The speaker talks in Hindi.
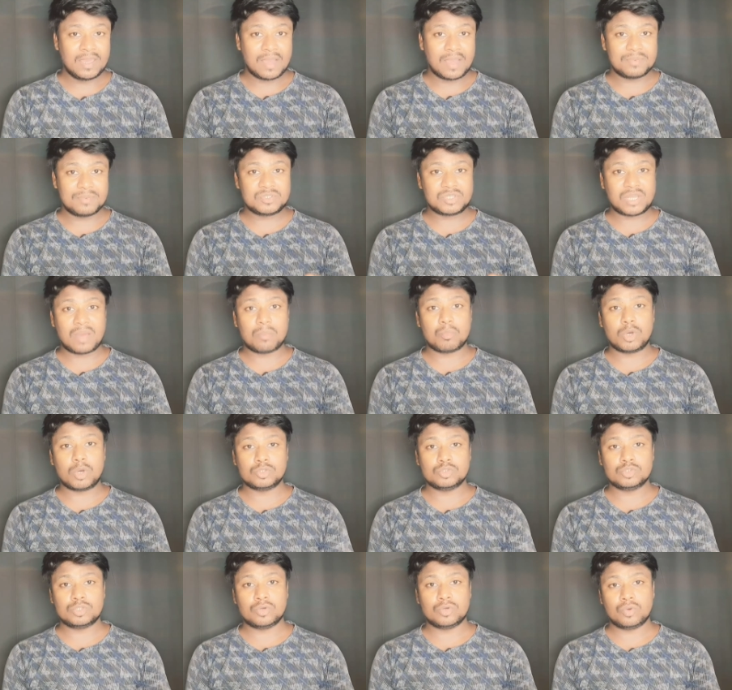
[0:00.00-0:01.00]
अभी स्टाफ
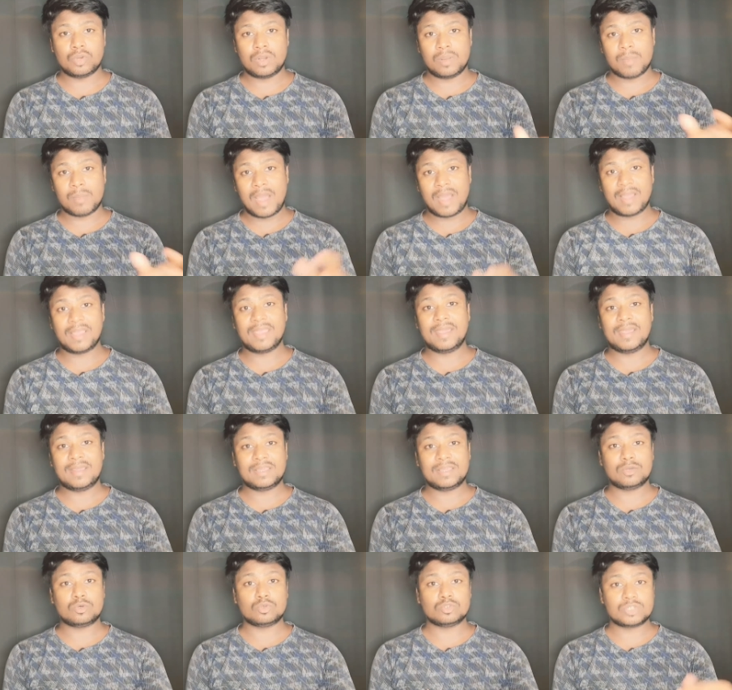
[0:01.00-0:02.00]
मौजूद थे उन्होंने मांग किया है
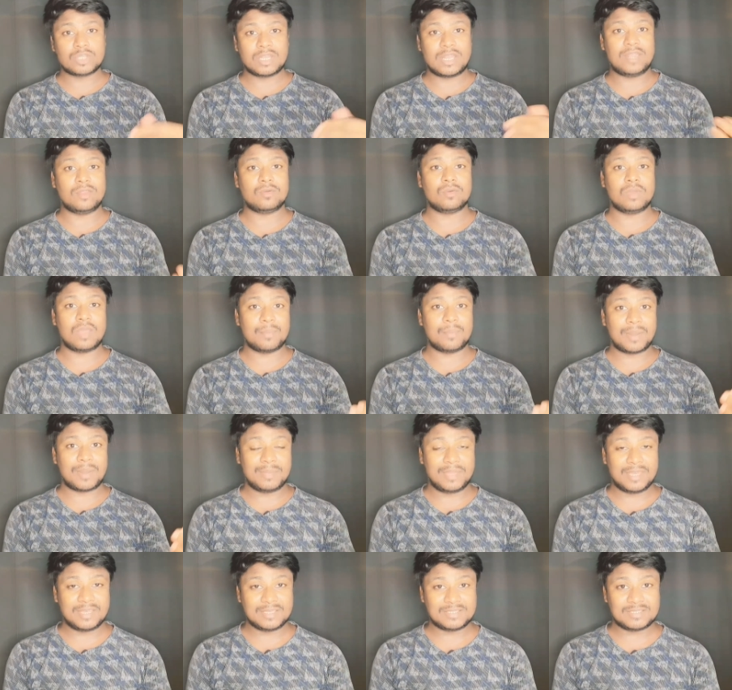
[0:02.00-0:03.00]
कि कुछ खिलाड़ी को यहाँ पर
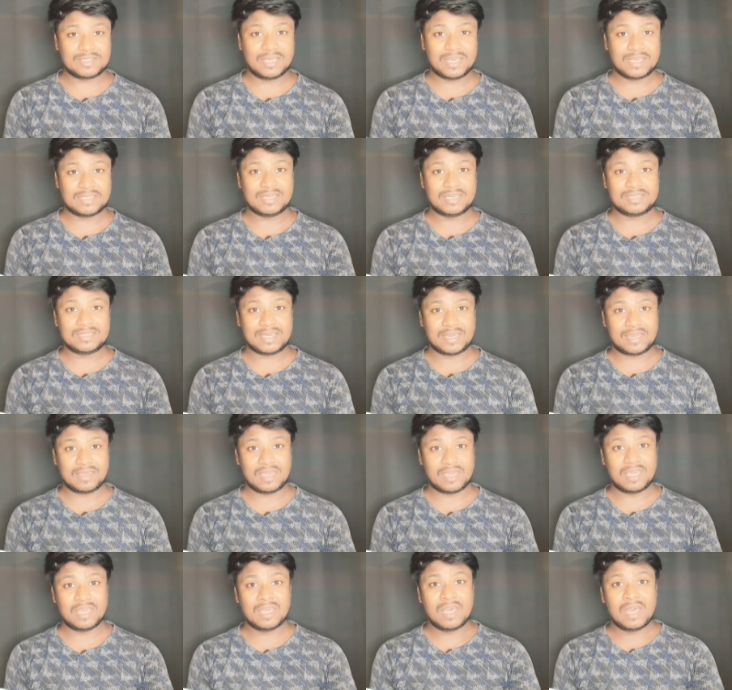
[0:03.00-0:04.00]
भेज दिया जाए
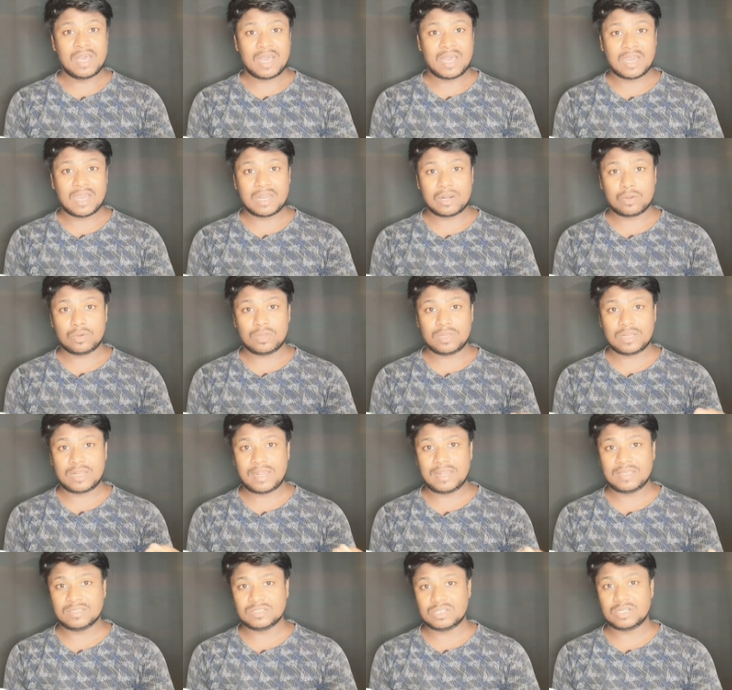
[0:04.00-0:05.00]
ताकि अगर कोई
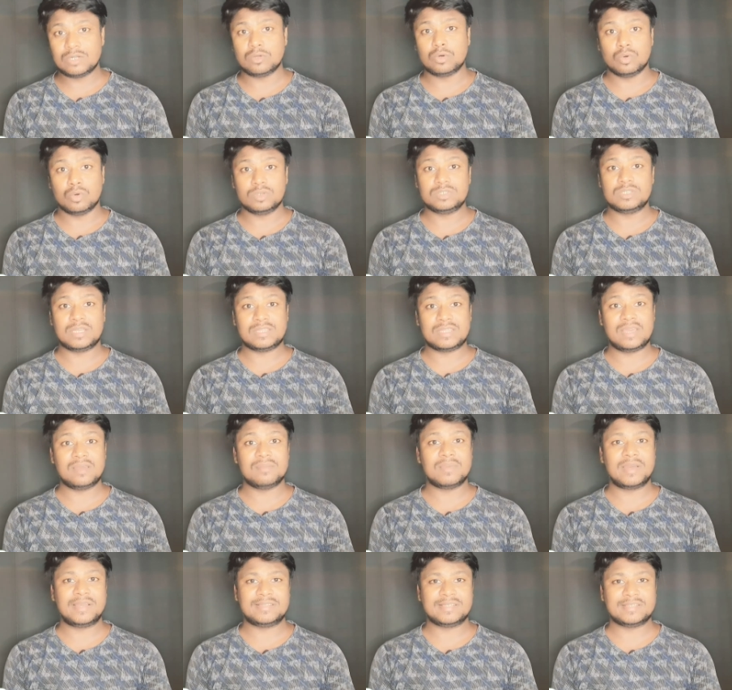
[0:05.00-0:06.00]
खिलाड़ी इंजर्ड हो जाता
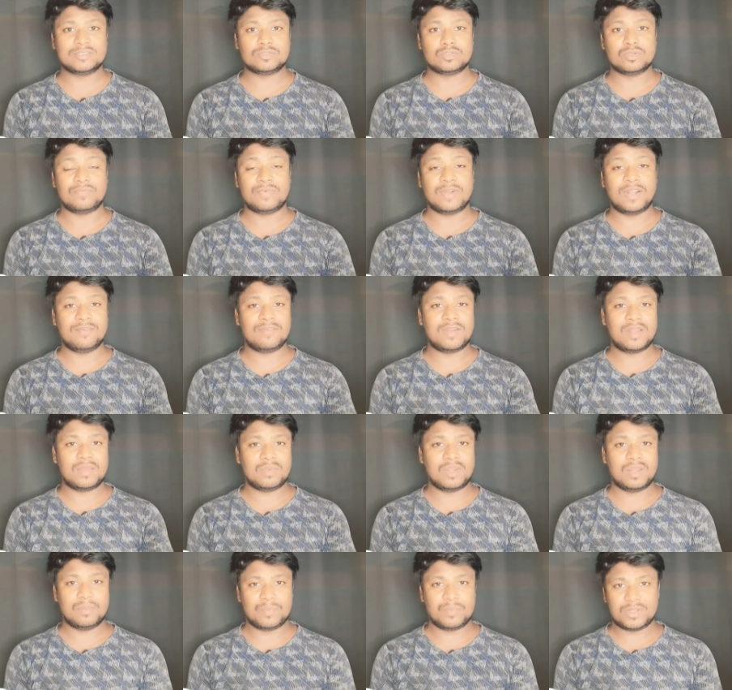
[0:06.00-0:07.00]
है बाई चांस तो फटाफट
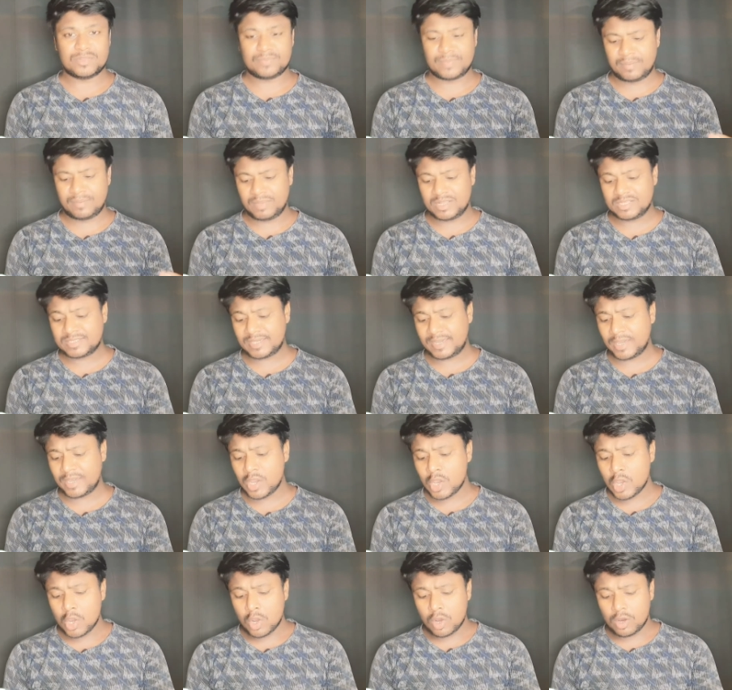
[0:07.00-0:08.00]
हमें रिप्लेसमेंट मिल जाए
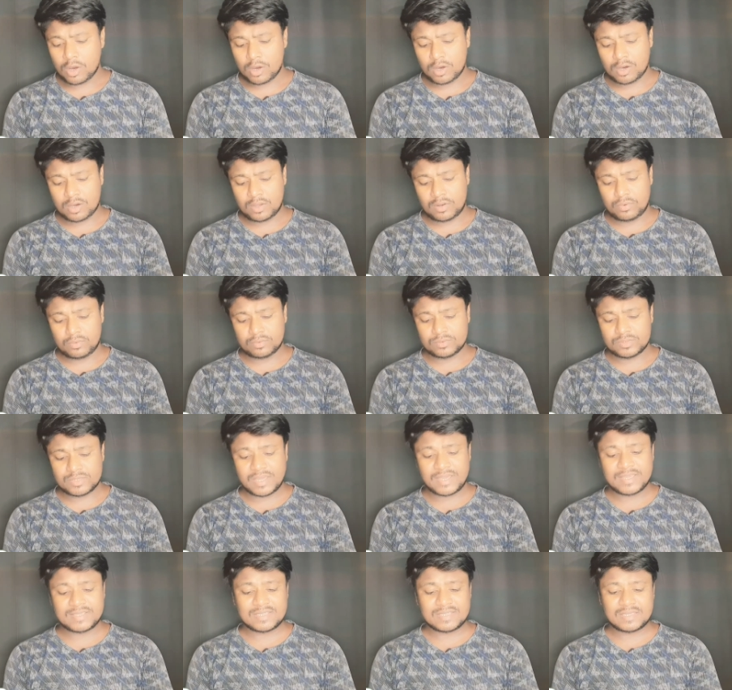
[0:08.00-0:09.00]
और
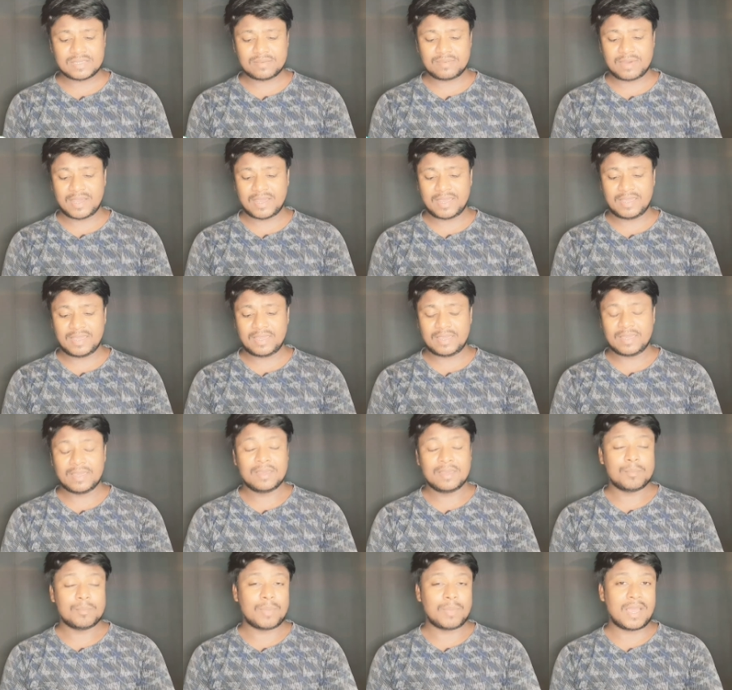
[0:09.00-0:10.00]
उसके ही चलते भाई
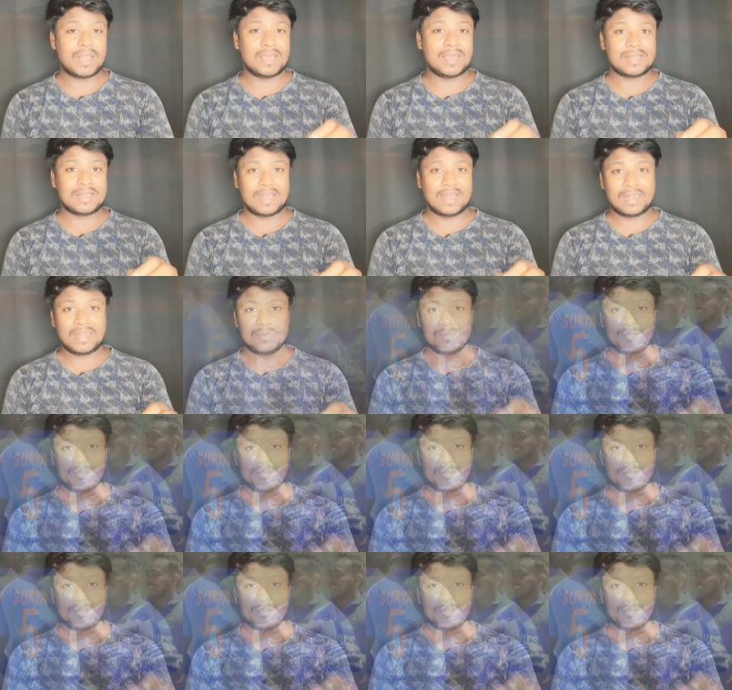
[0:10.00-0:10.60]
पहला खिलाड़ी